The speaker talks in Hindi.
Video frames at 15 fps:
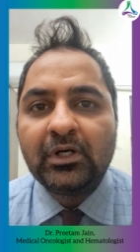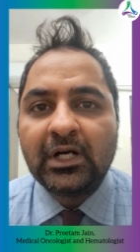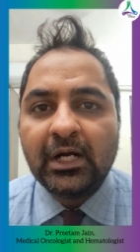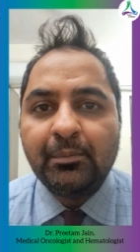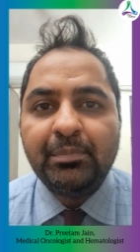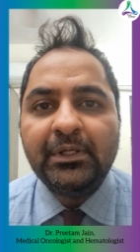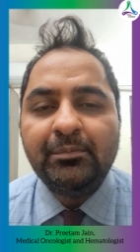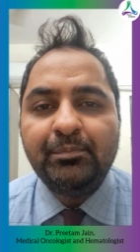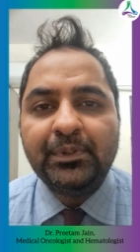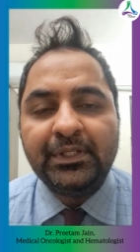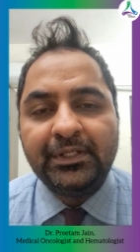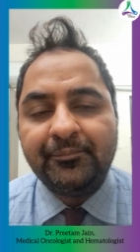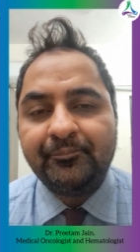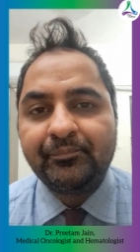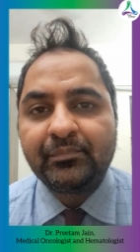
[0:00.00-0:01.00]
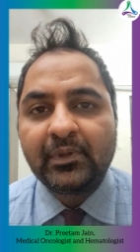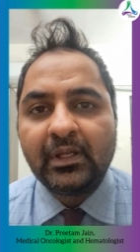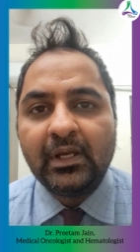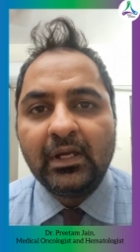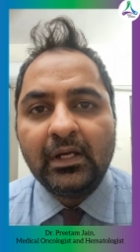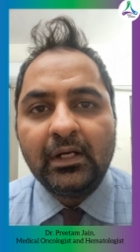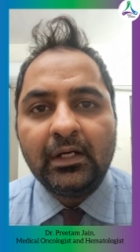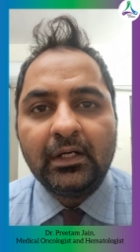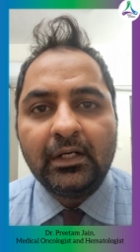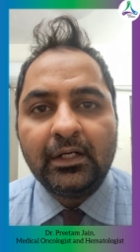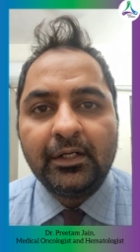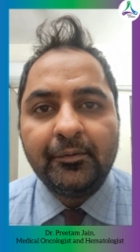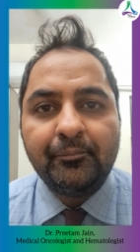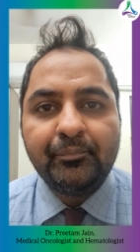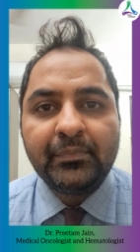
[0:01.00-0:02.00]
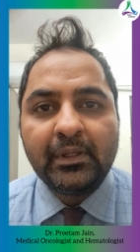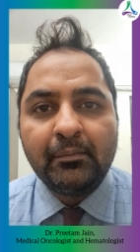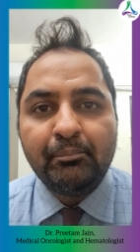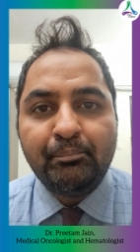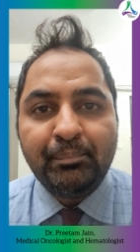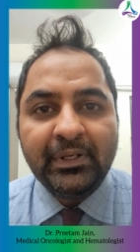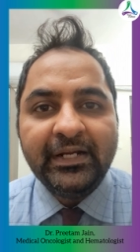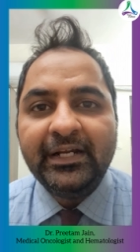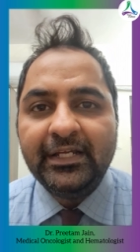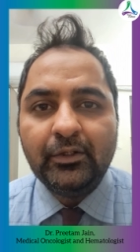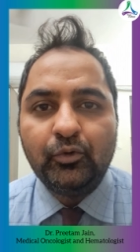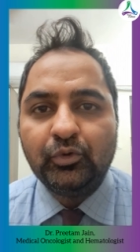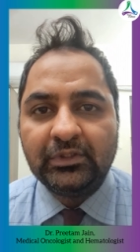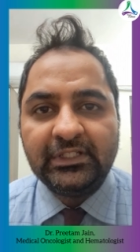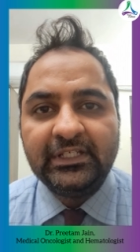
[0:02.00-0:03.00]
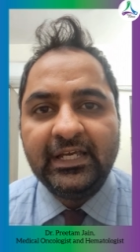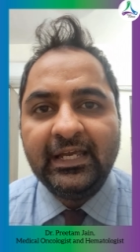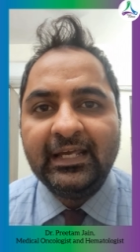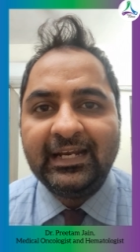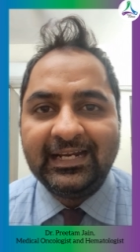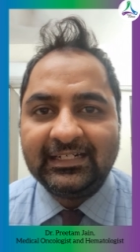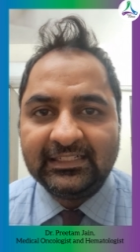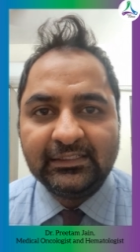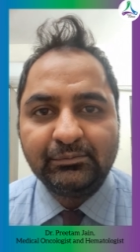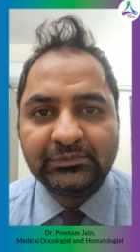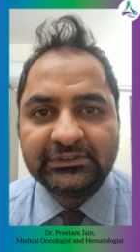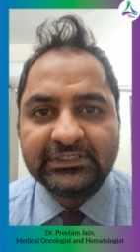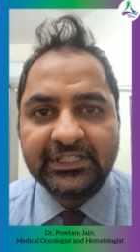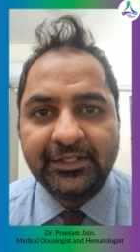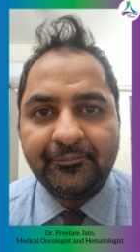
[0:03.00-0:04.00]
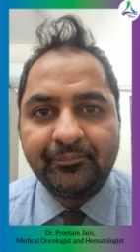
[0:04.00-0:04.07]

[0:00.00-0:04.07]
कभी भी आ, ब्लीडिंग होती है रेक्टम से